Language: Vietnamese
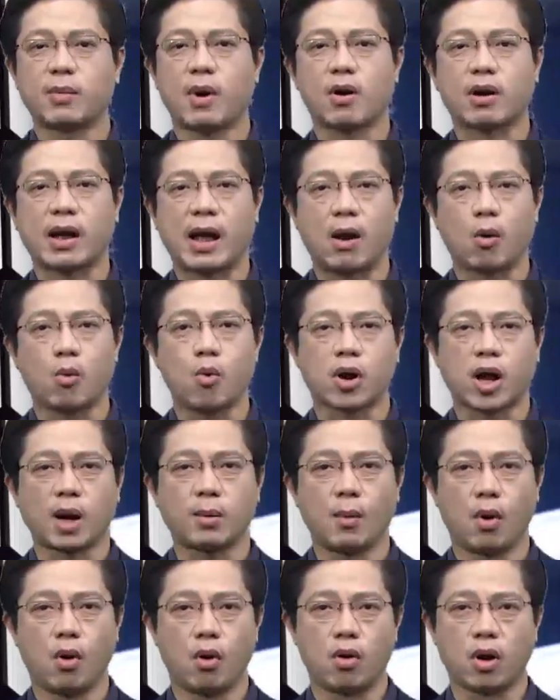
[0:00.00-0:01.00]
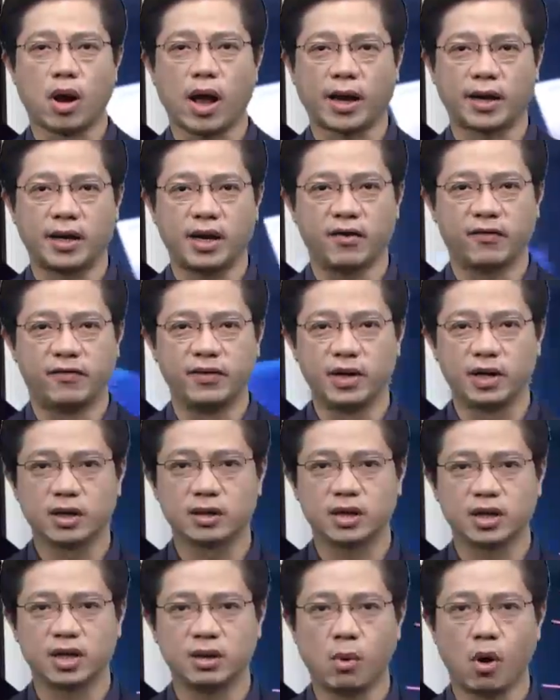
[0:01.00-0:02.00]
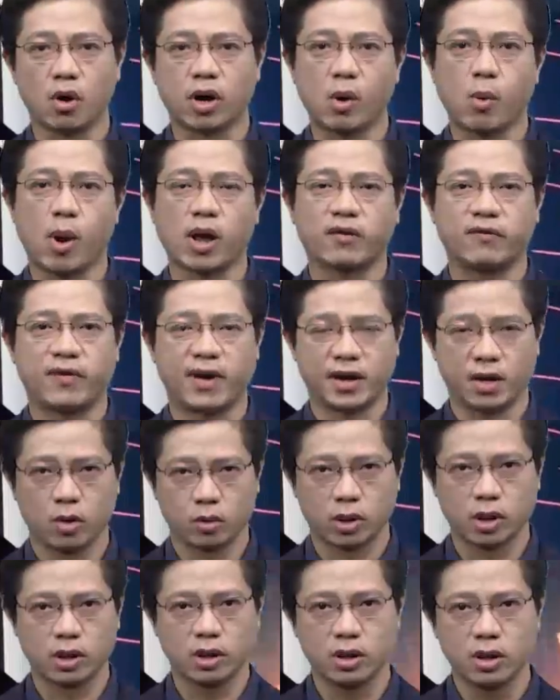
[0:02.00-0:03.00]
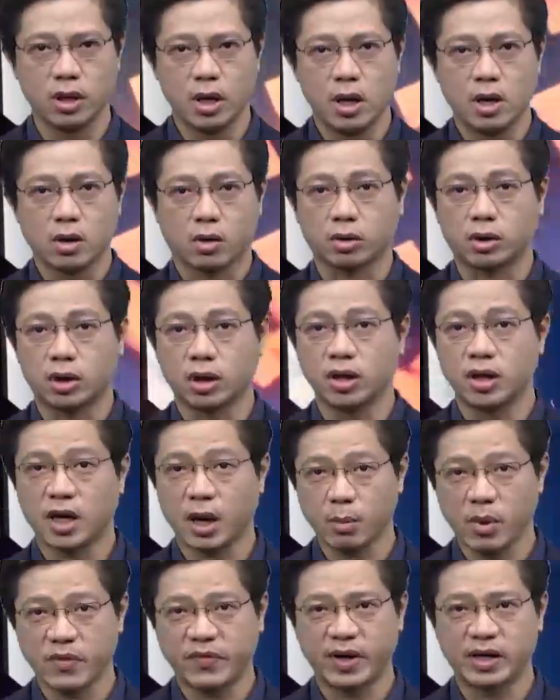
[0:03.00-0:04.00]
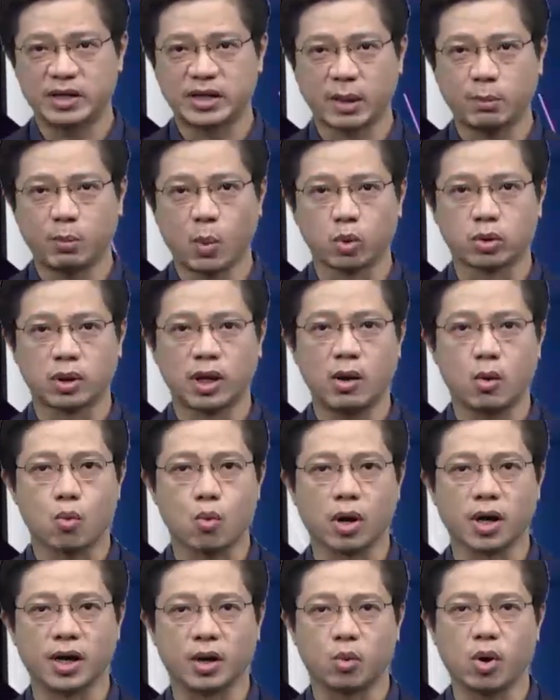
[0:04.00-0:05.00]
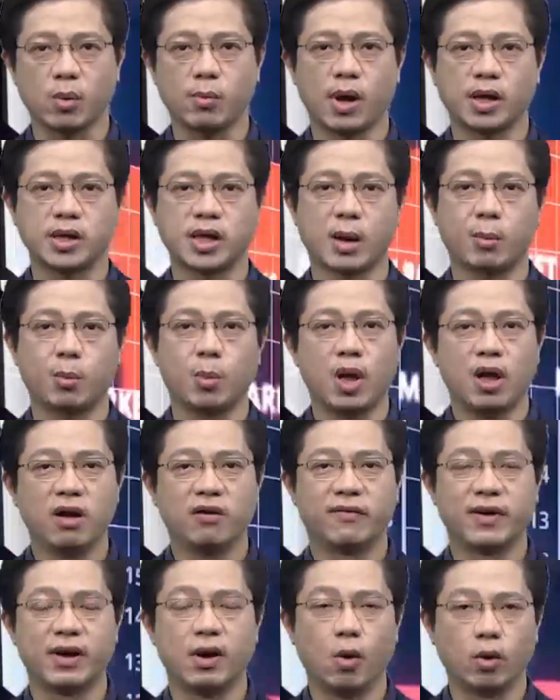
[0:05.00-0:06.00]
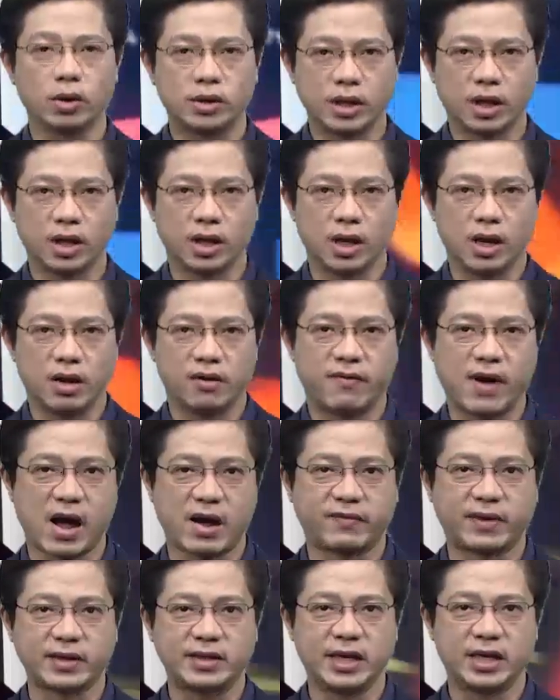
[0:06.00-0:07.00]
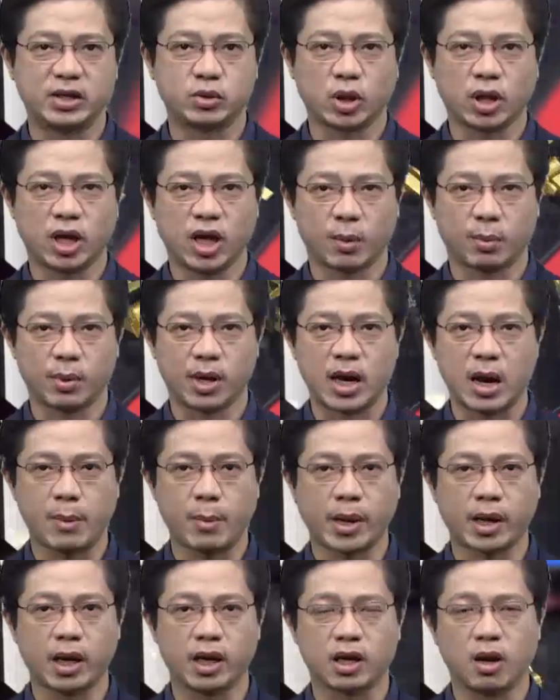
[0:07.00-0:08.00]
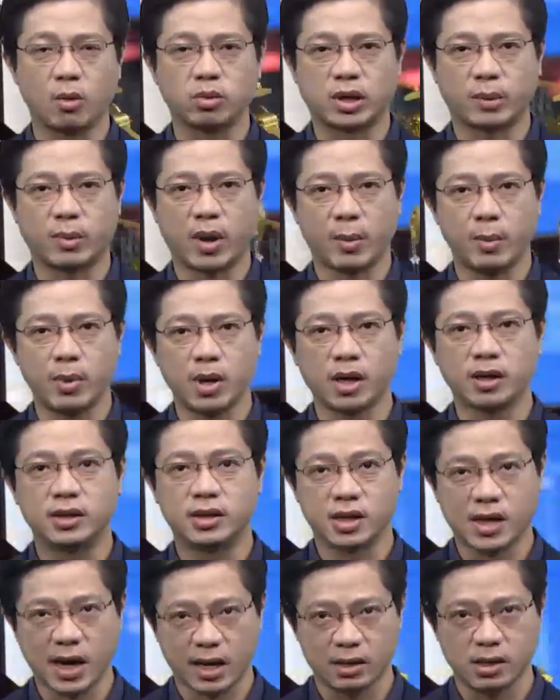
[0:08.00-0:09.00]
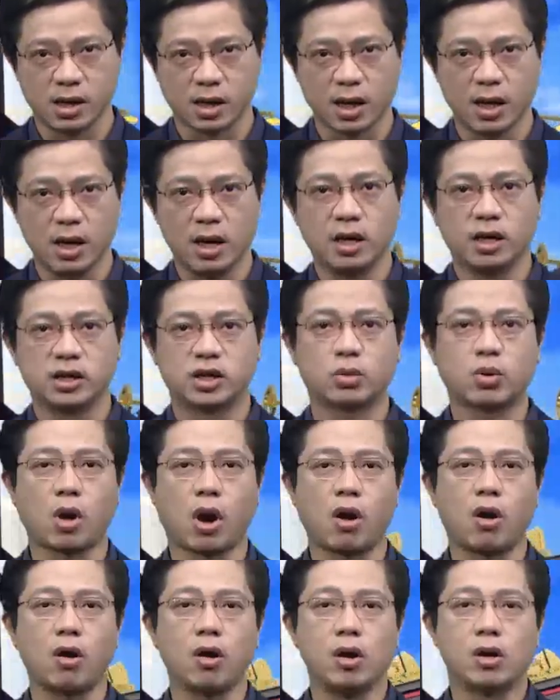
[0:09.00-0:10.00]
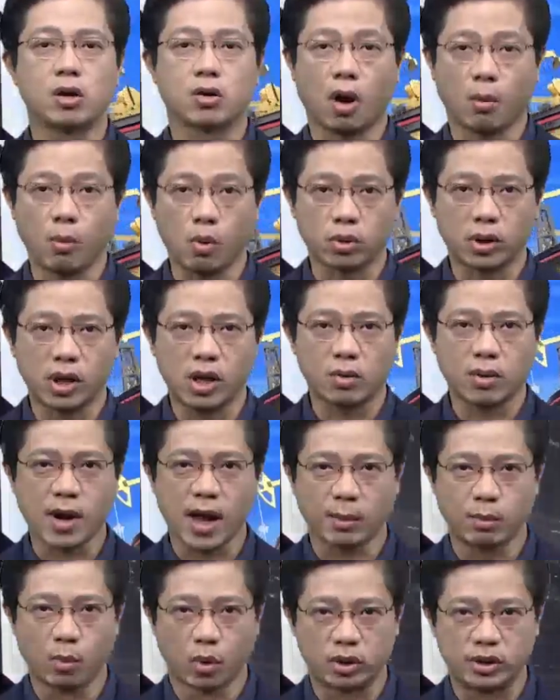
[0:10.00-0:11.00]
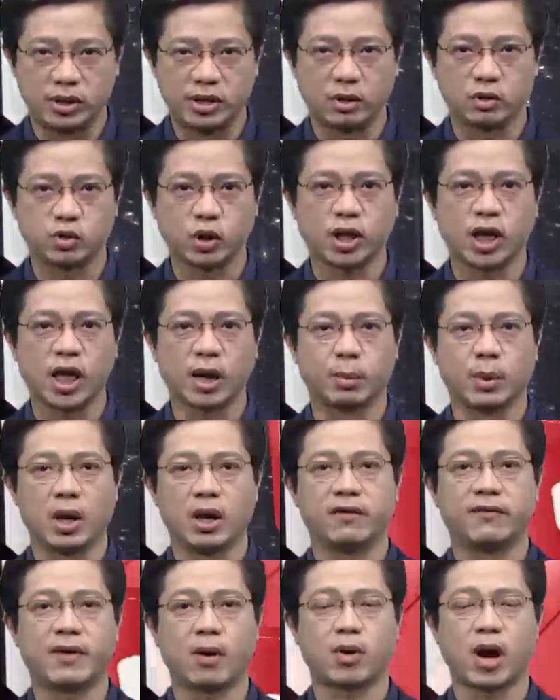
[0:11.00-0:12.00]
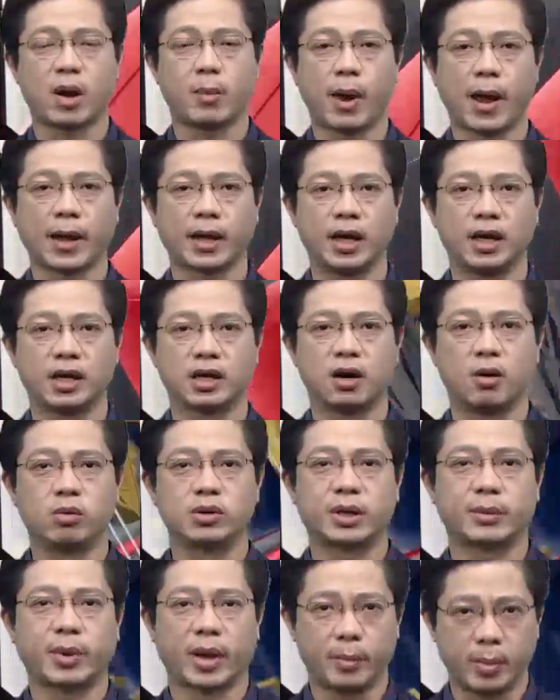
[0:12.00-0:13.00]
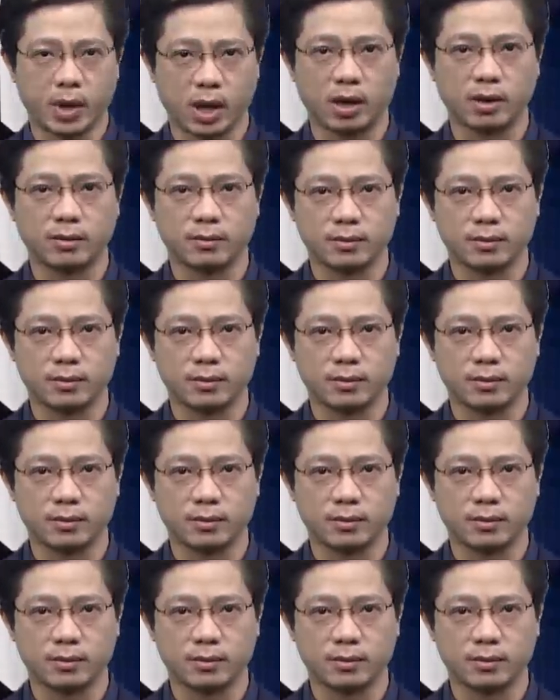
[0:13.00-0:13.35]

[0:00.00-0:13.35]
báo cáo của các bộ, ngành địa phương tới Bộ Kế hoạch và Đầu tư, có tới 50% mục tiêu của Nghị quyết 35 về hỗ trợ và phát triển doanh nghiệp đến năm 2020 chưa đạt được, trong đó có mục tiêu đạt 1 triệu doanh nghiệp vào năm 2020.